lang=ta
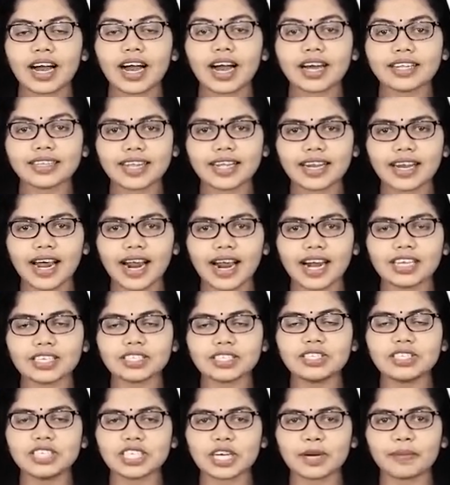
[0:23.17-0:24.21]
அந்த
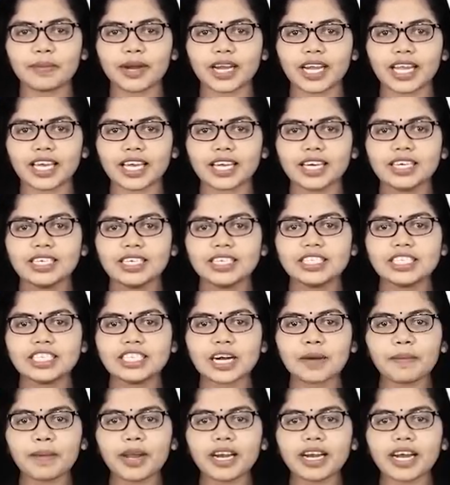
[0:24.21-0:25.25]
நாடு ஜெர்மனி
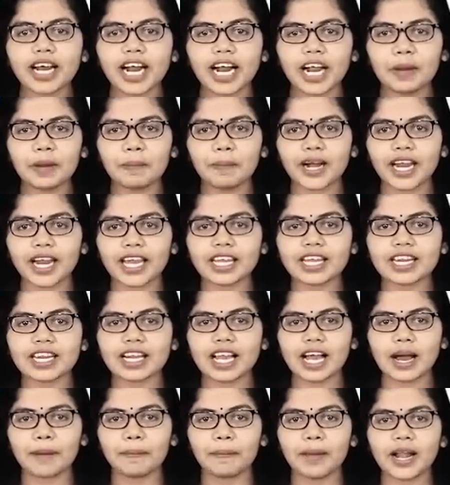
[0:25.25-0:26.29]
ஜெர்மன்
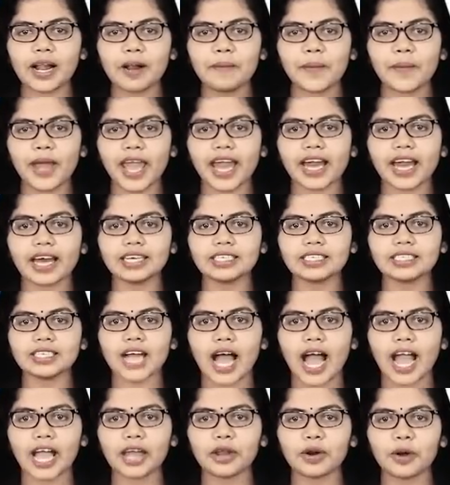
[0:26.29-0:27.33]
கடற்படையின் கப்பல் பேர்ன்
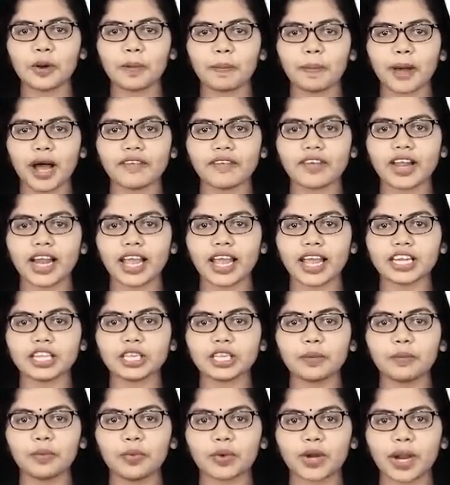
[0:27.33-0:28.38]
ஐரோப்பாவில்
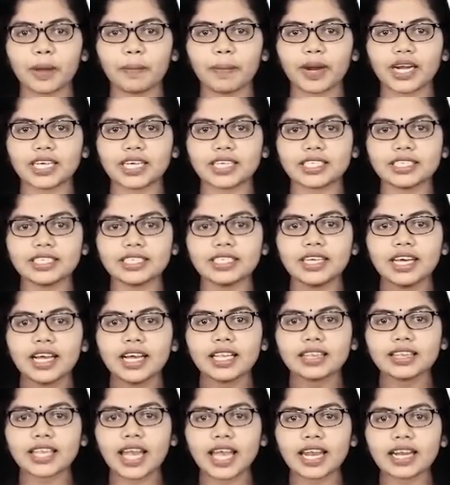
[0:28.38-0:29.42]
இருந்து புறப்பட்டு
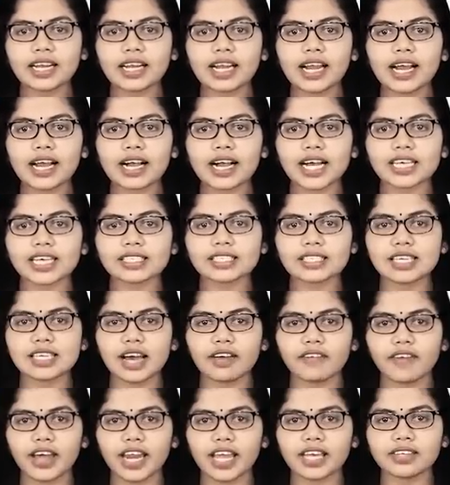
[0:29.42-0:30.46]

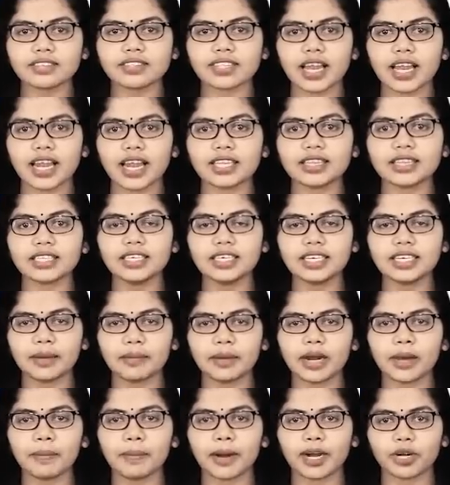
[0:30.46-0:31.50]
தென்கிழக்காசியா வரை செல்ல
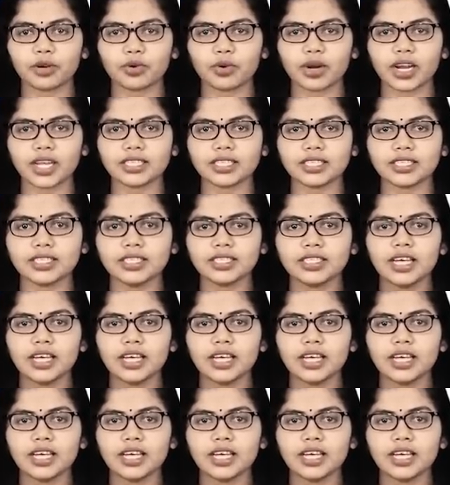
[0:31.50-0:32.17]
திட்டமிடப்பட்டுள்ளது